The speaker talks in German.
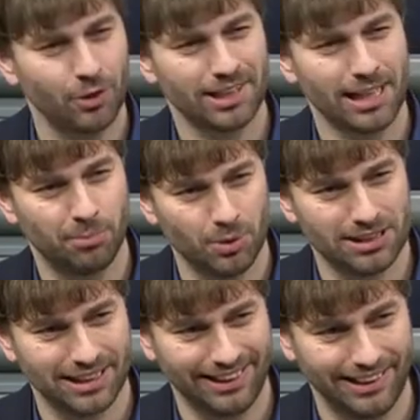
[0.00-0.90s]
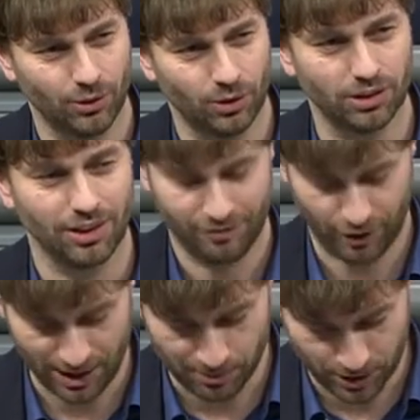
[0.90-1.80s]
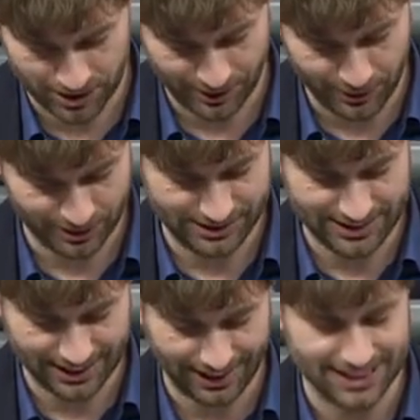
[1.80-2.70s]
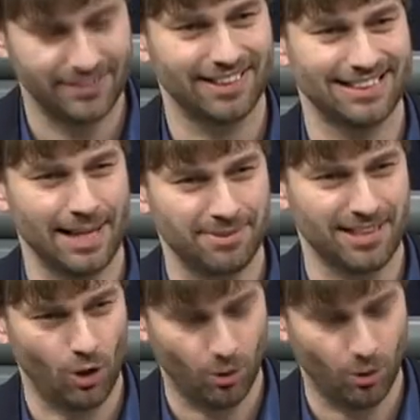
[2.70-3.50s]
wurde der Bundesregierung, von der Bundesregierung dieser Grenzwert selbst